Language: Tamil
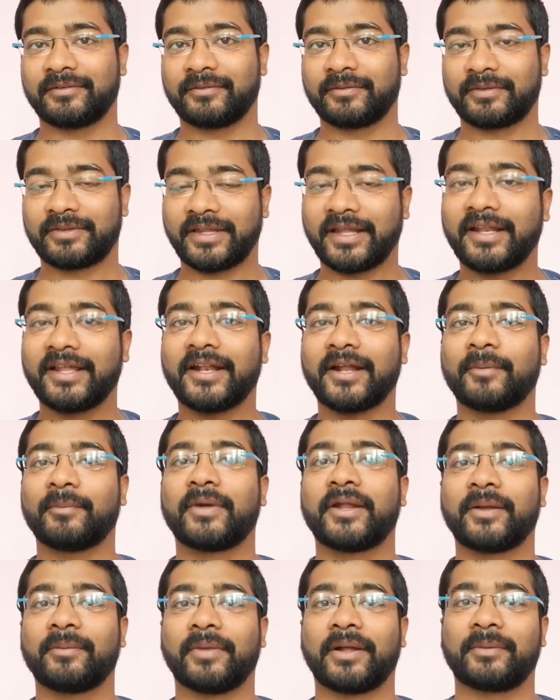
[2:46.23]
தெரிகிற
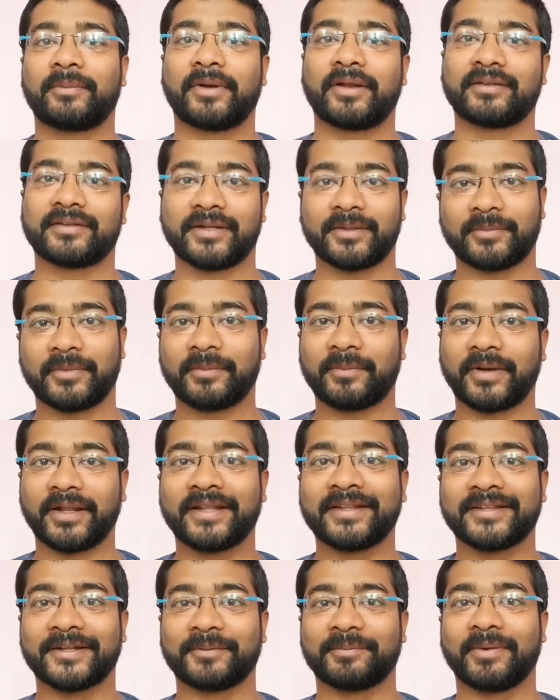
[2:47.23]
மாதிரியே மால்பாட்டி செலிப்ரேட்
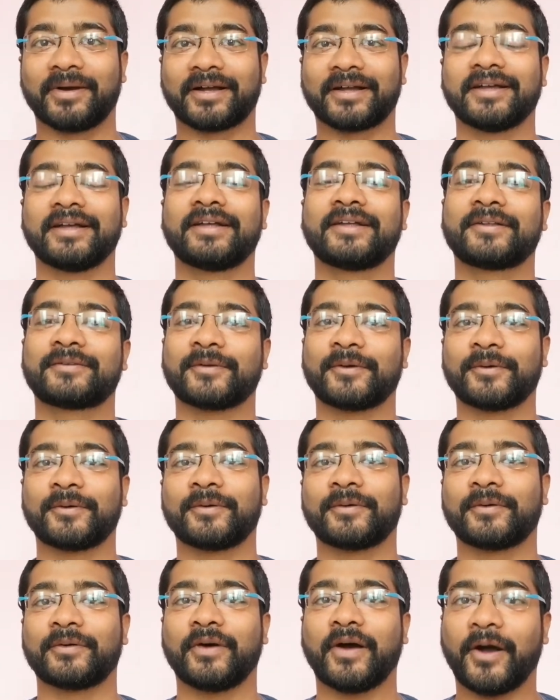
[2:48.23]
பண்ணியிருந்திருப்பாங்க ஸோ
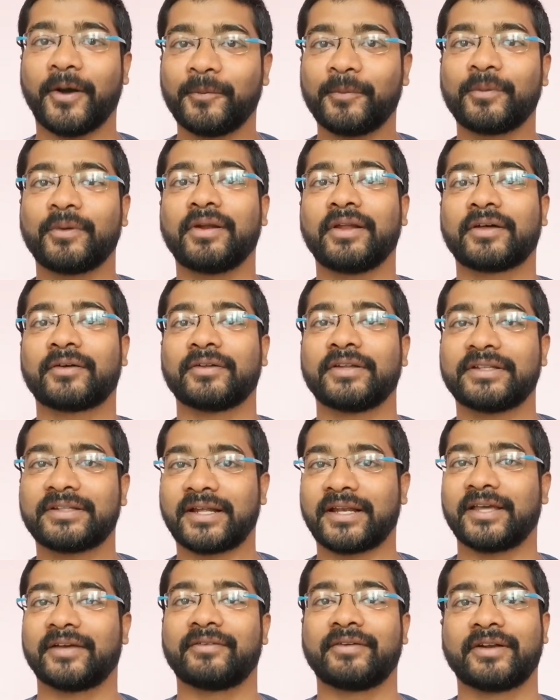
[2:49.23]
அவங்களுக்கு வந்து
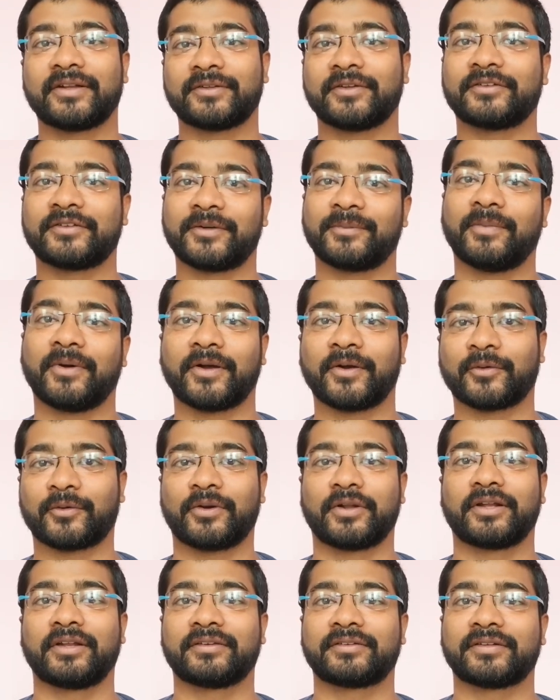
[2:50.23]
தனியாகவே எடுத்து வச்சுருப்பாங்க
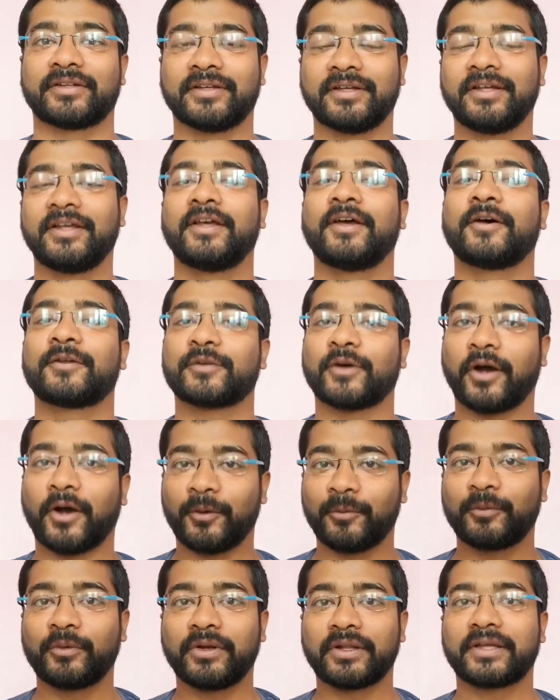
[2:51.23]
அவங்களோட லிஸ்ட்டு ஸோ
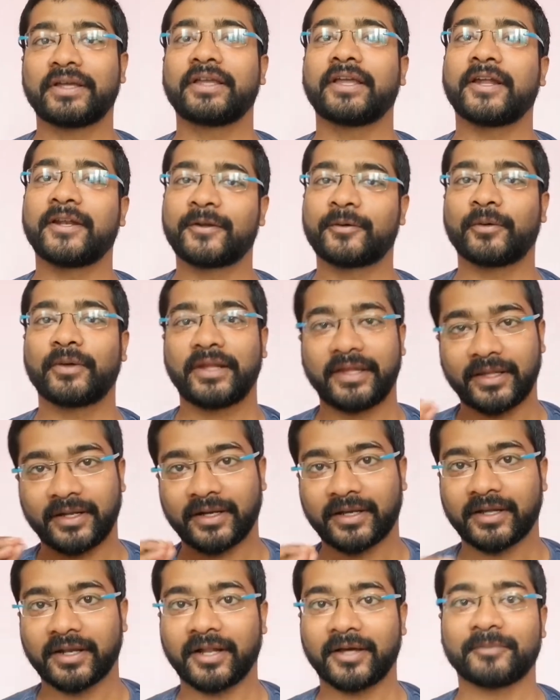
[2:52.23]
அவங்களுக்கு என்கொயரி
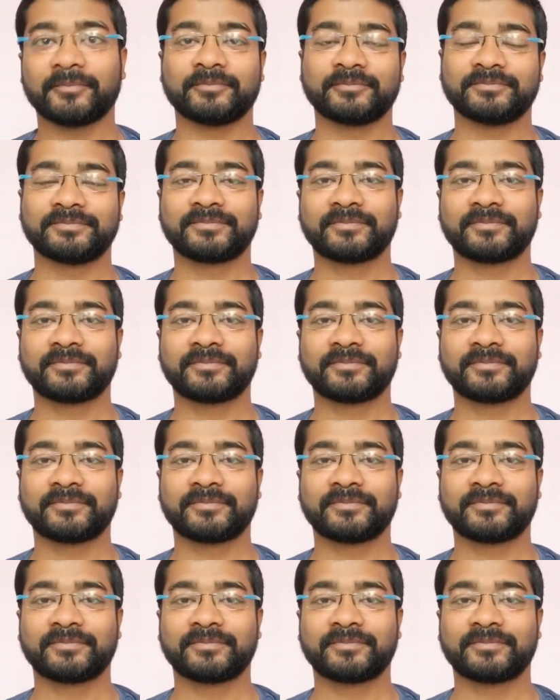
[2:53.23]
இருக்கலாம்